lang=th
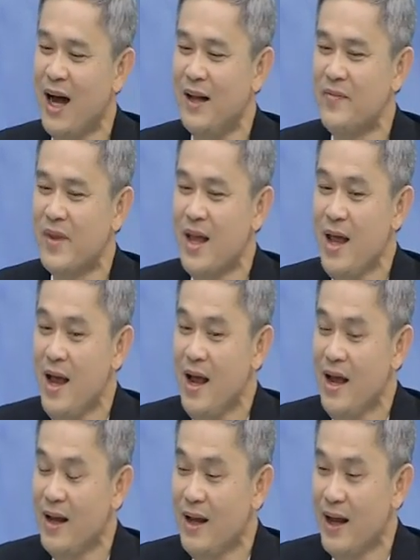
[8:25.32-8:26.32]
มว่า
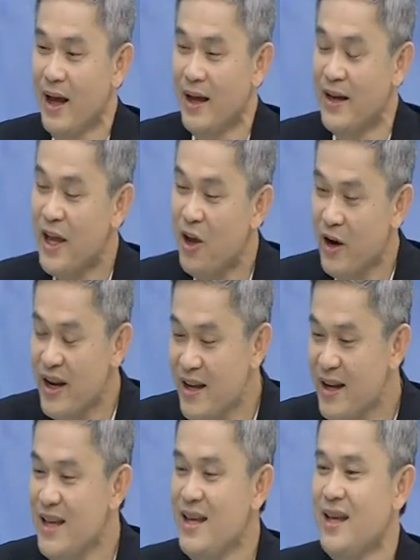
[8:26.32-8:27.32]
ในกร
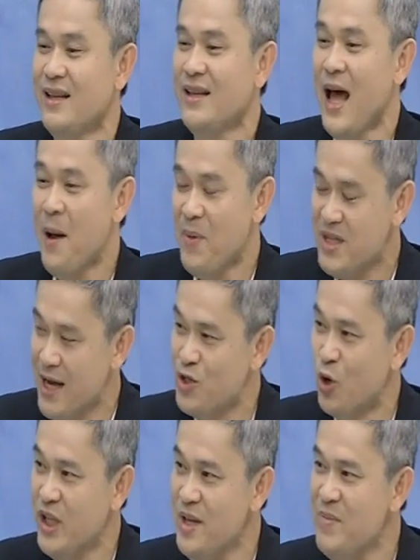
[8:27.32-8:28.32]
ณีนี้ถ้าประชา
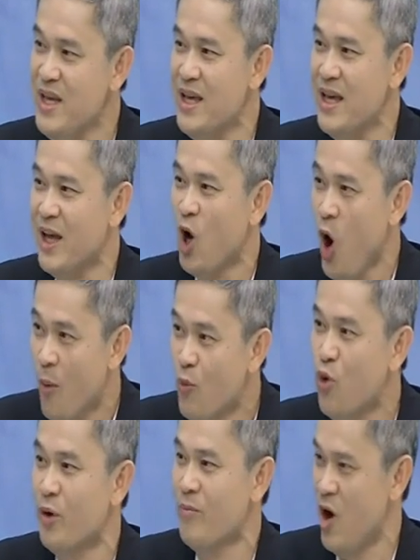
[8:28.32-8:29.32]
ชนที่มีข้อ
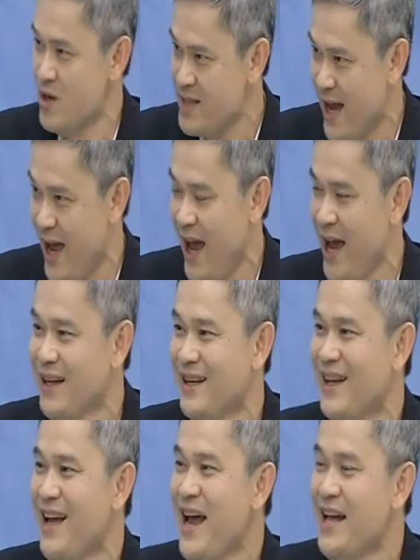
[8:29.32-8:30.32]
มูลเบาะแส
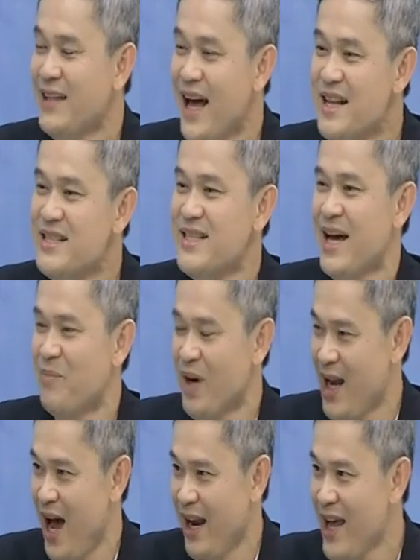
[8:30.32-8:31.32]
ท่านจะป
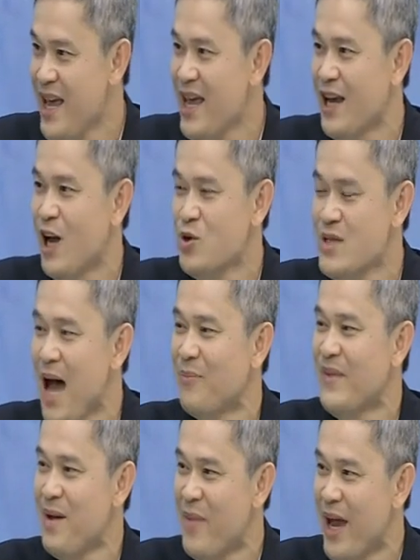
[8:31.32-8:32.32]
ระกาศให้เขาทราบ
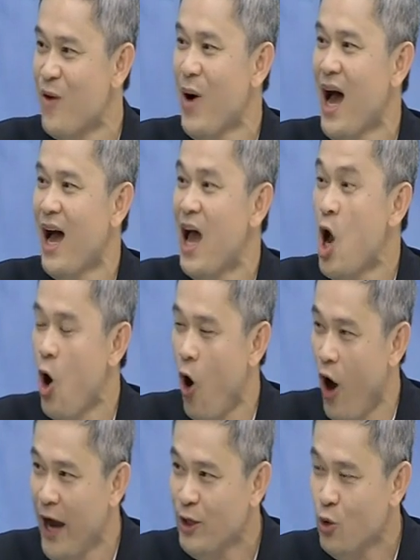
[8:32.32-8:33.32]
ได้ไหมว่า ข
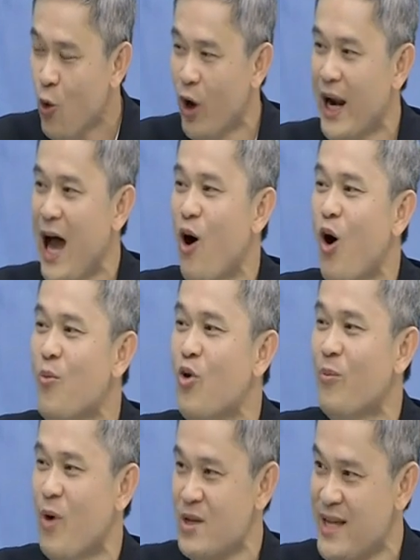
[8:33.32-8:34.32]
อให้ทุกคนเอาข้อ
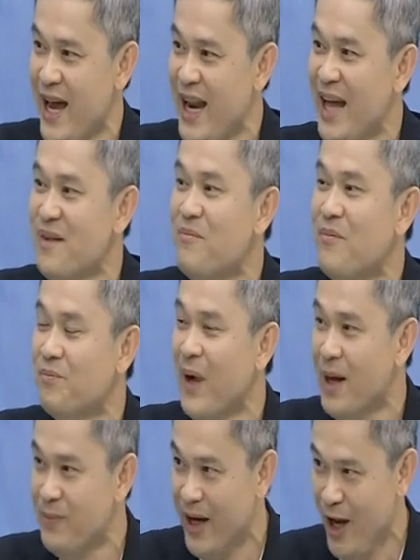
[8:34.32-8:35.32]
มูลเบาะแสนั้น
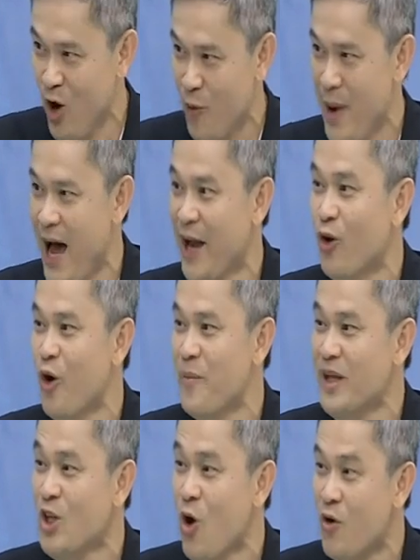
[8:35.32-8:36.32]
เปิดเผยออกมา โดย
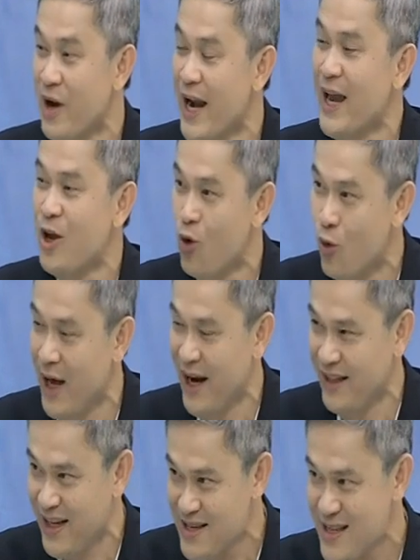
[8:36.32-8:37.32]
ไม่ต้องเกรงกลัวอะ
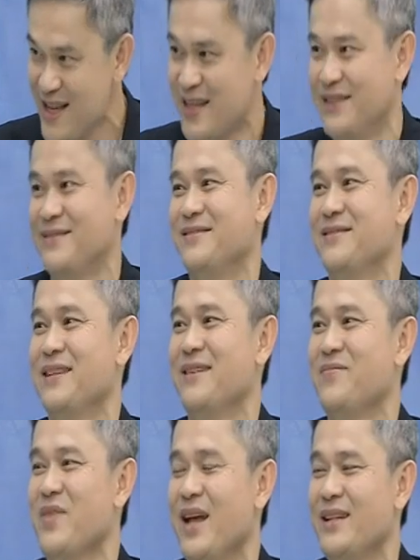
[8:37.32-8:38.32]
ไรทั้งสิ้นครับ
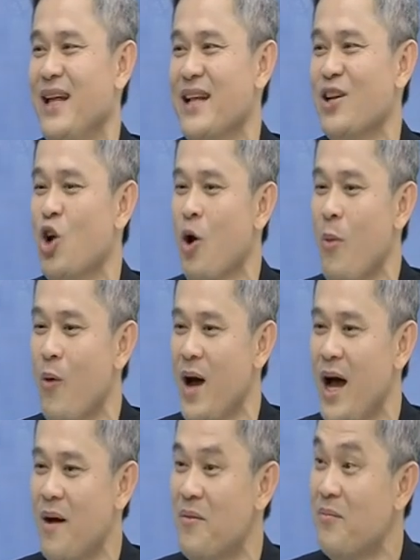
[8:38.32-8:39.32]
ท่านก็บอก
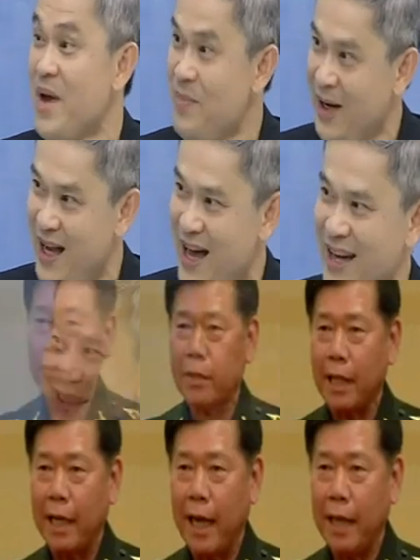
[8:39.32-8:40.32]
ว่าไม่ประกาศ
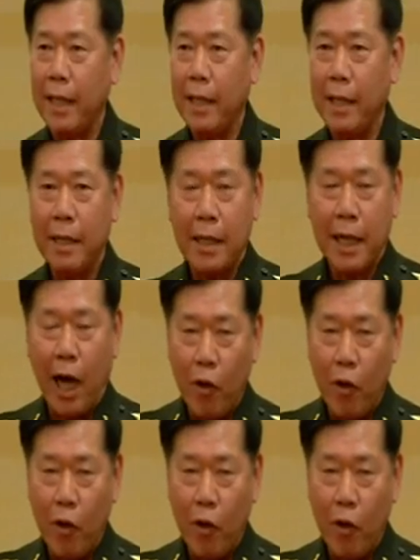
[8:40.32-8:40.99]
นะครับ